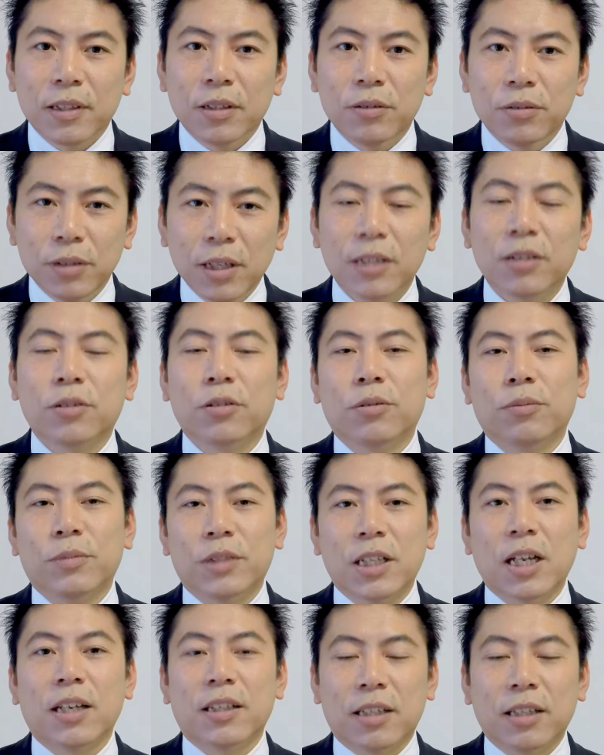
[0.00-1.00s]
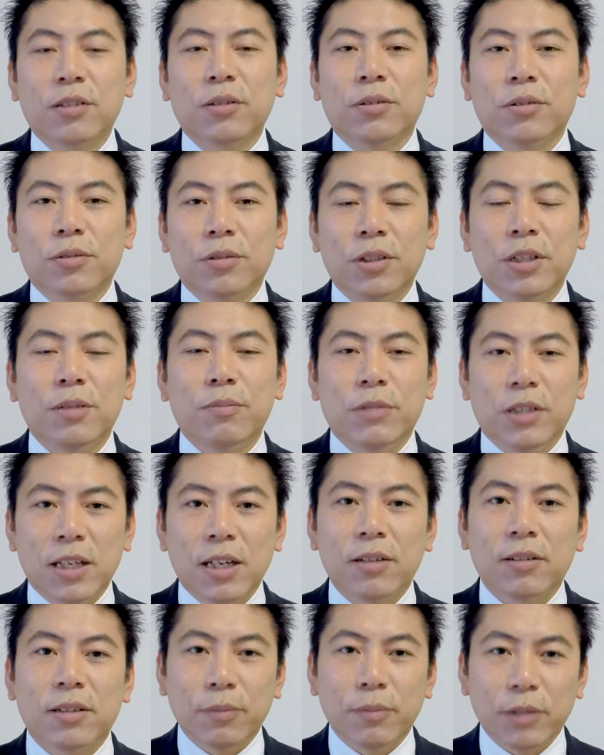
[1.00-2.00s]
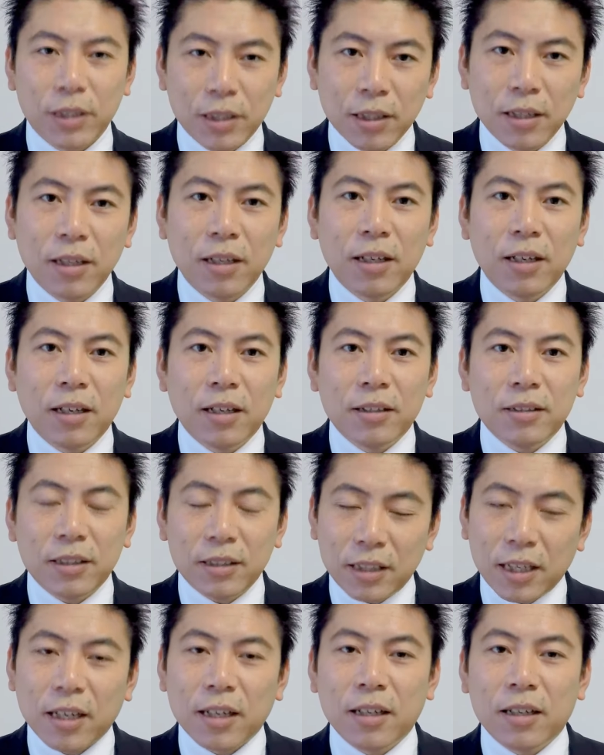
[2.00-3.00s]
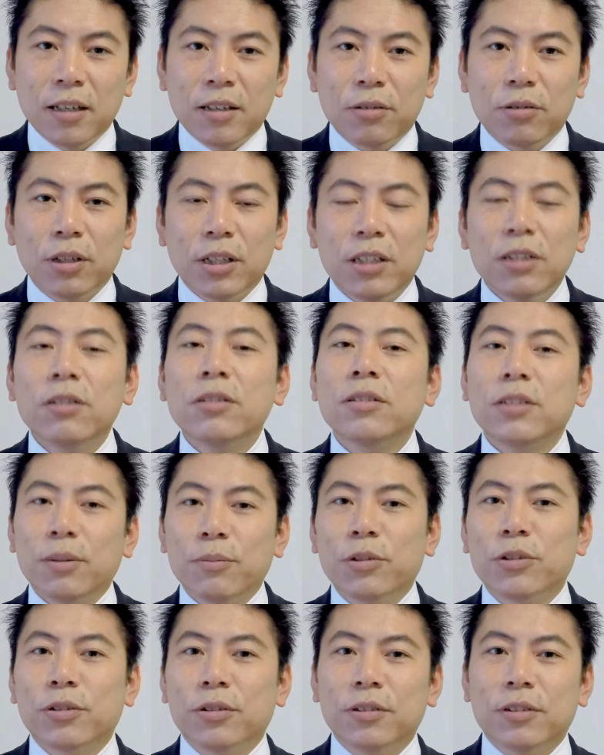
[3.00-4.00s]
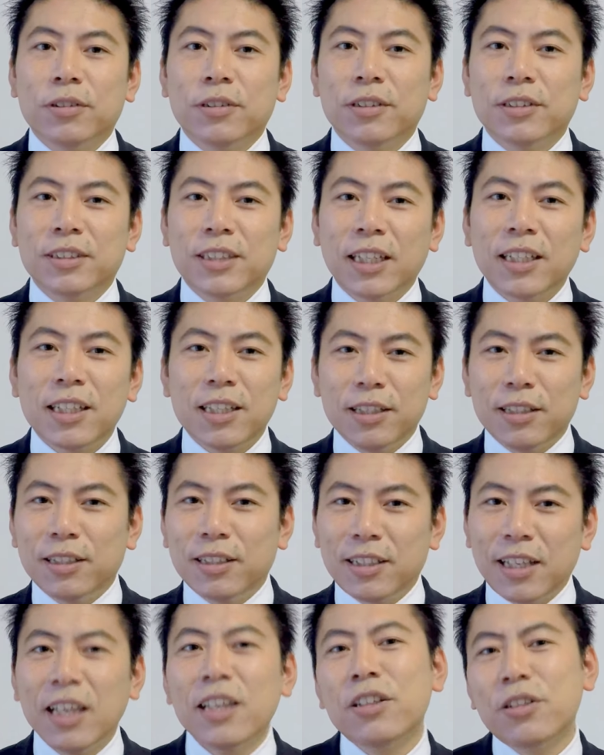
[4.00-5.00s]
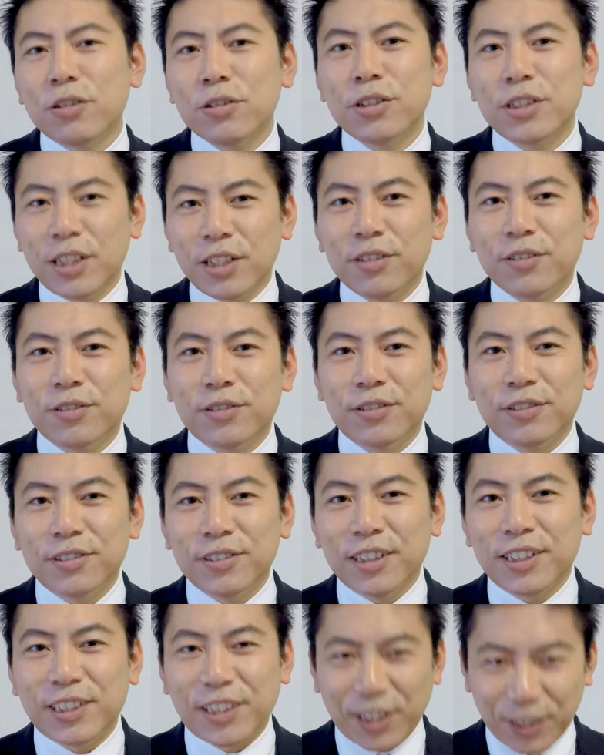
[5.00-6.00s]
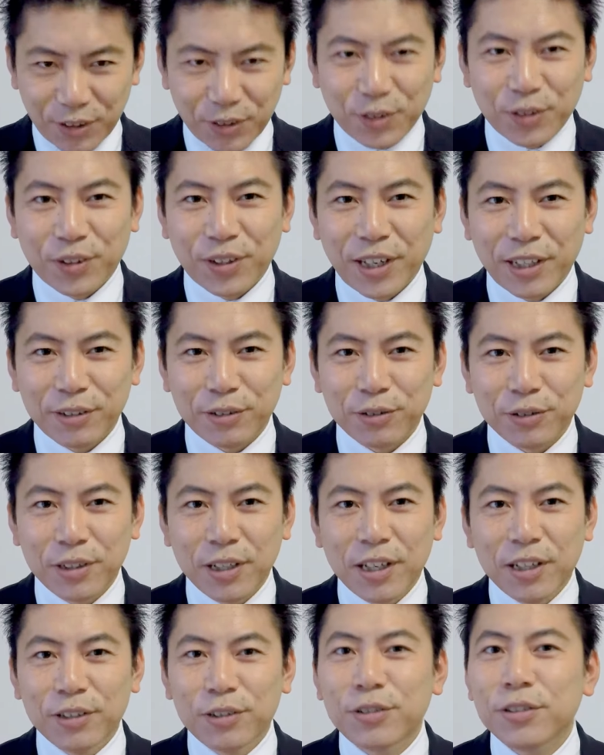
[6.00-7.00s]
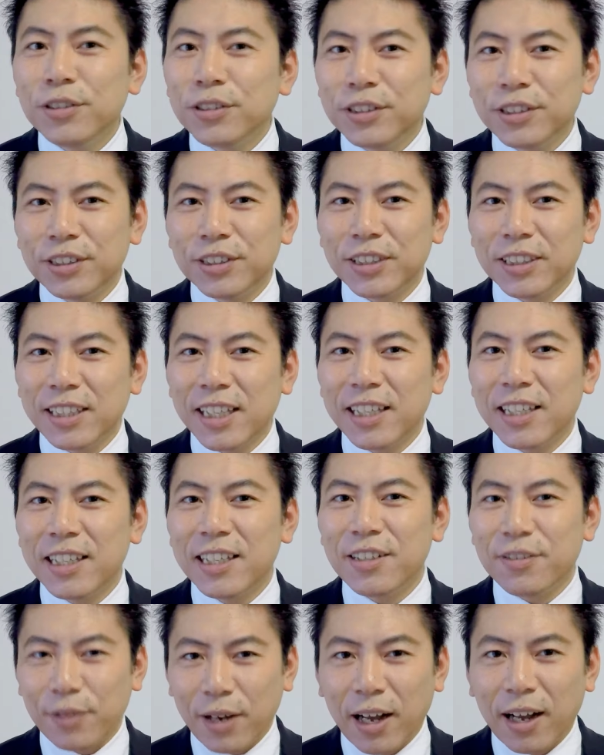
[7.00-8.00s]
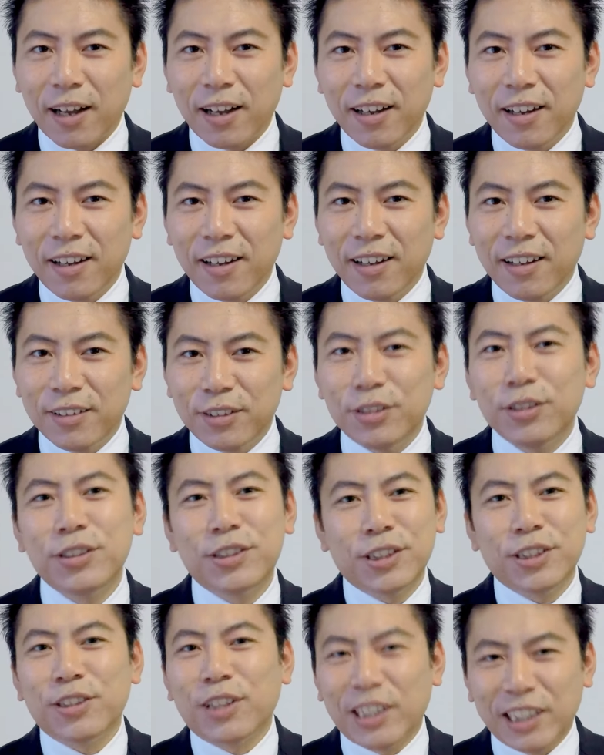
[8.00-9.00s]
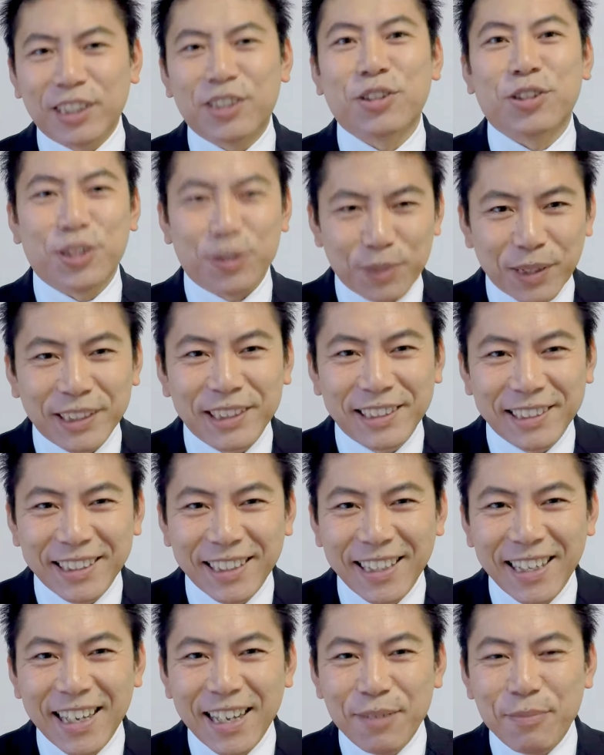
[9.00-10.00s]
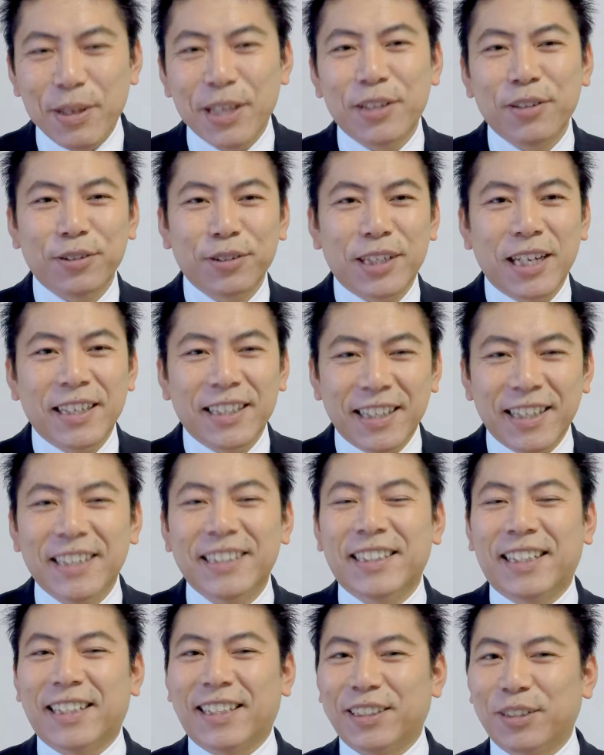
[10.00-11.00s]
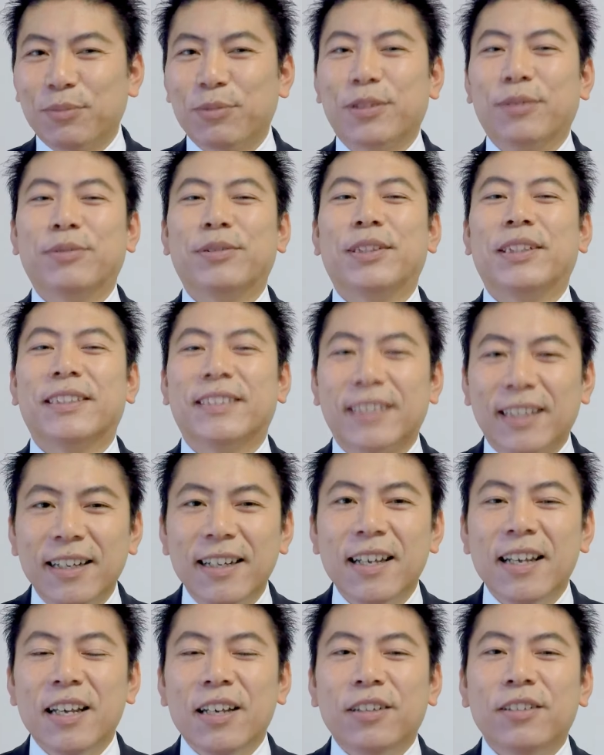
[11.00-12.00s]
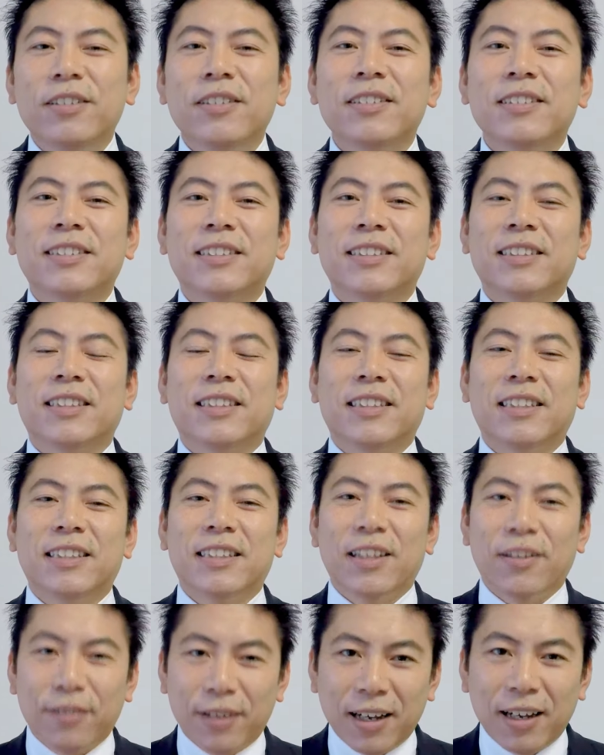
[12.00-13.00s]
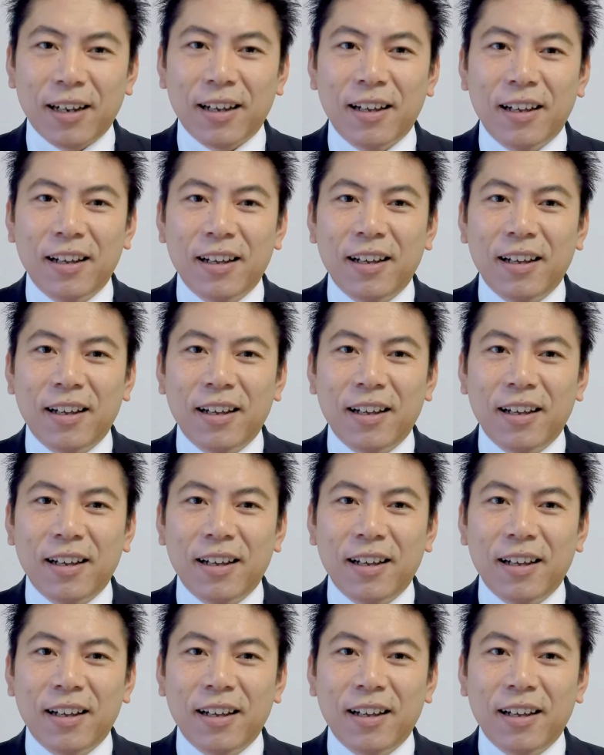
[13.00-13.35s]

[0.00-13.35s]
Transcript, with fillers: フラッと見たいなという時に見れるに。でね、これいろいろね、僕最近研究してるんですけど、あの風水的には風水の話をします勉強と関係ないんじゃないかと思うかもしれないですが、風水では